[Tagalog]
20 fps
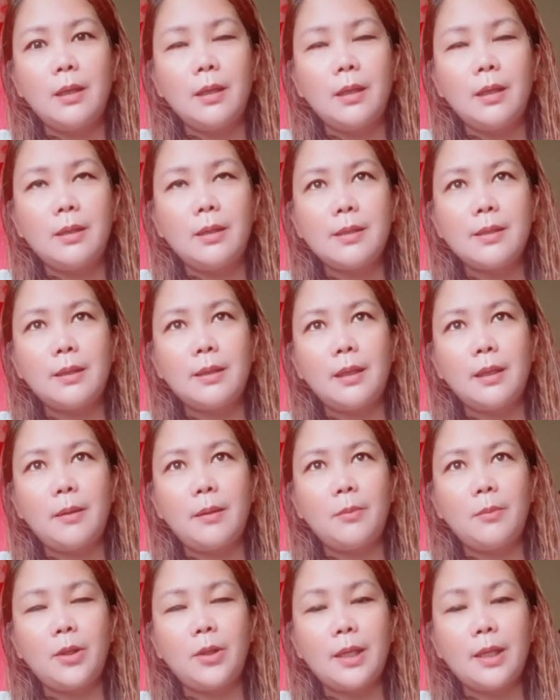
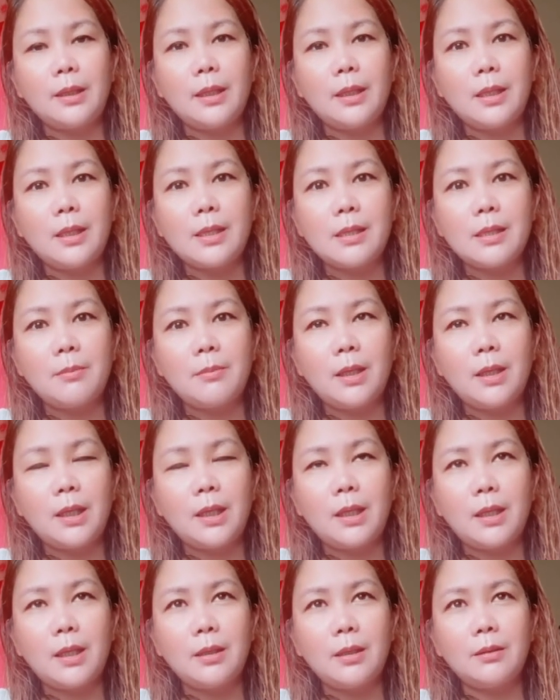i-disclaimer natin yan sa
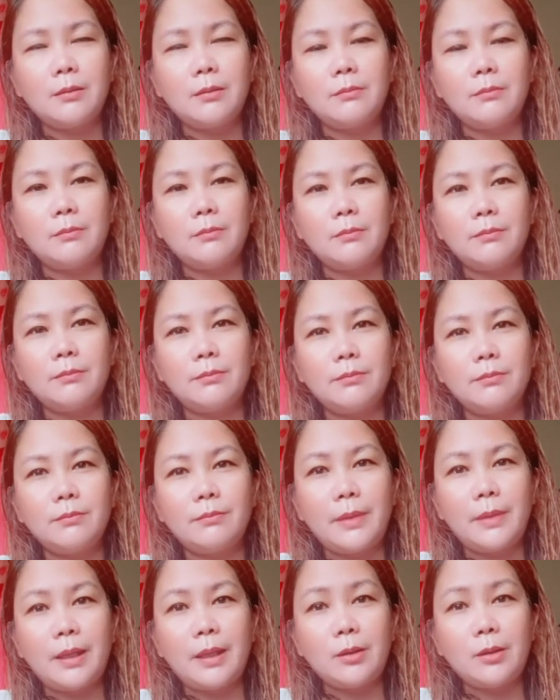mga
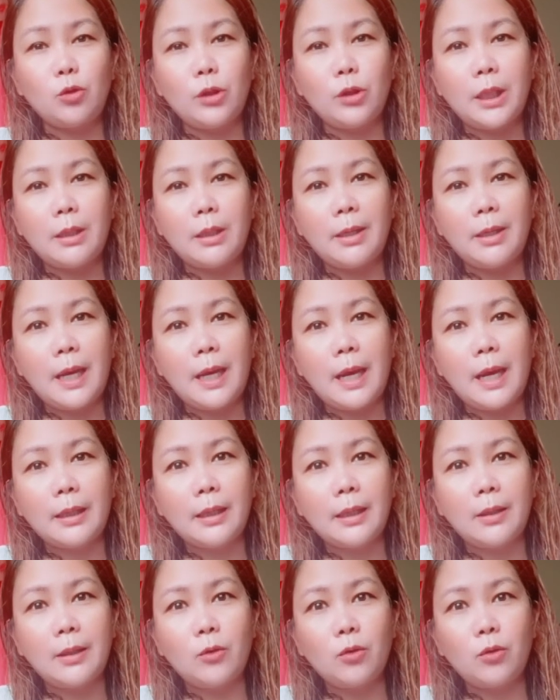may, tunay na
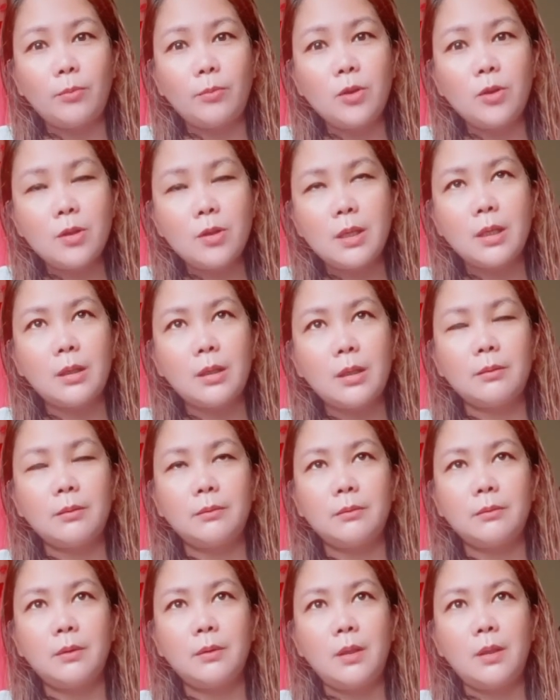may-ari ng music.
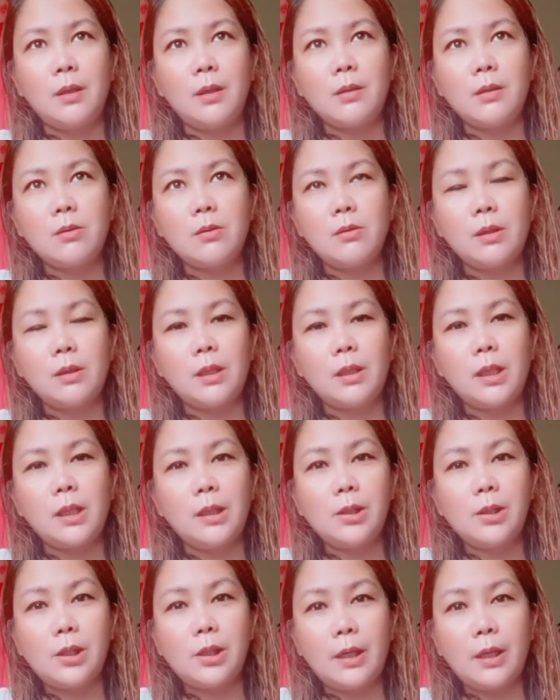So,
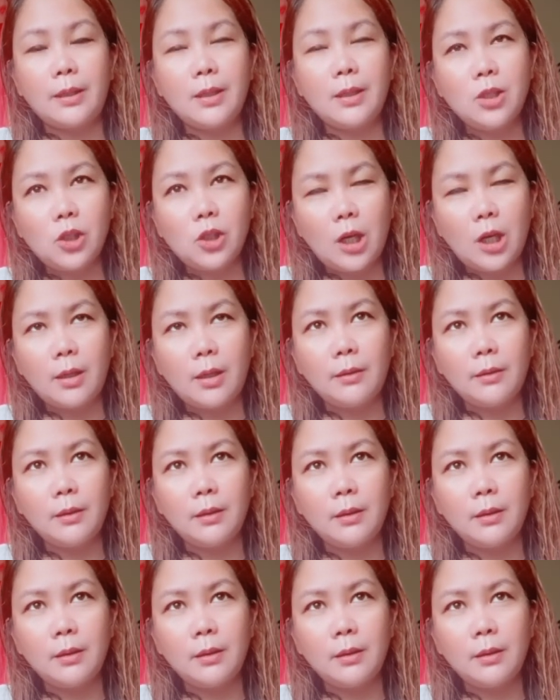nagiging sharing siya.